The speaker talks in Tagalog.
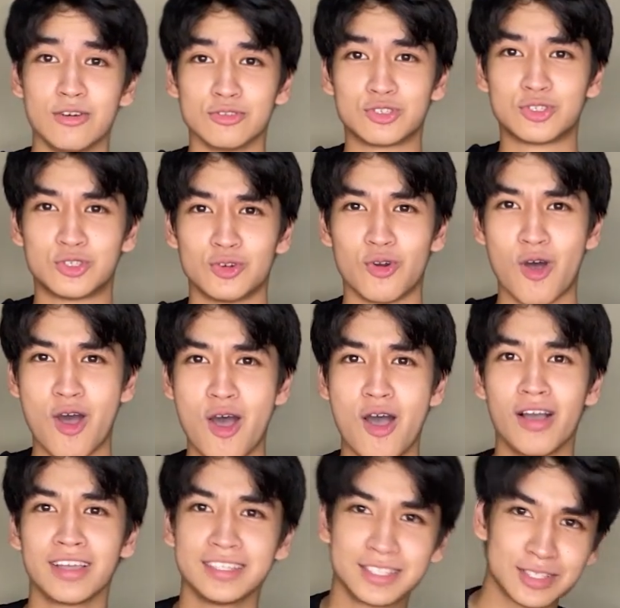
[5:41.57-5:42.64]
you know,
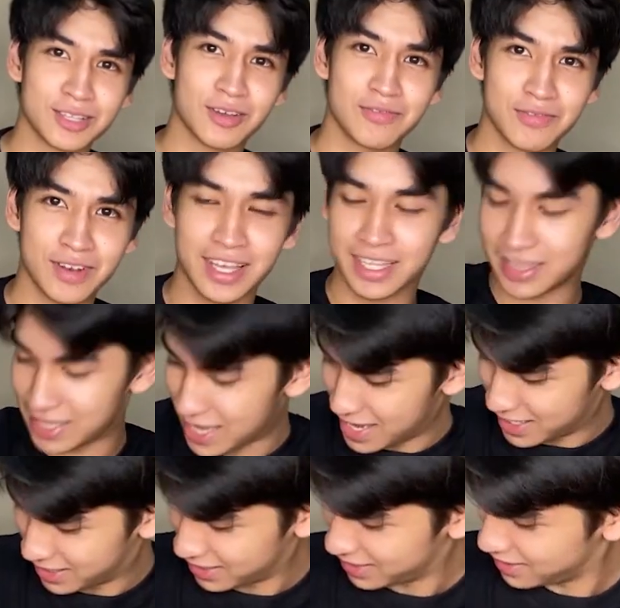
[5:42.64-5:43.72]
strong and stuff like
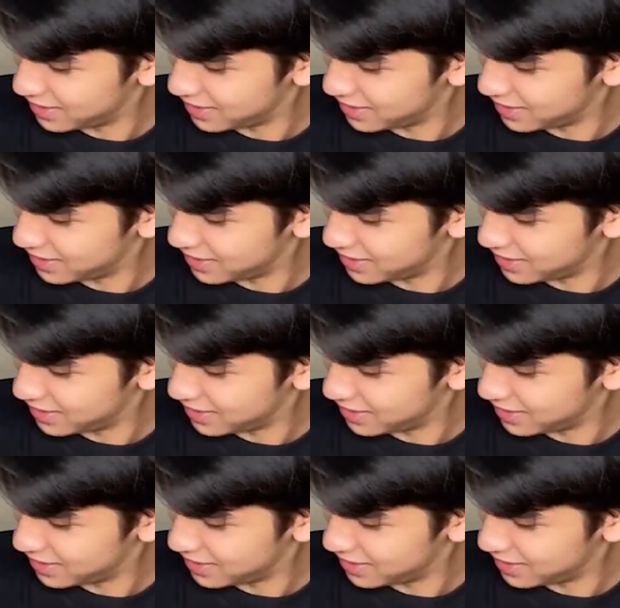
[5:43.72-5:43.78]
that.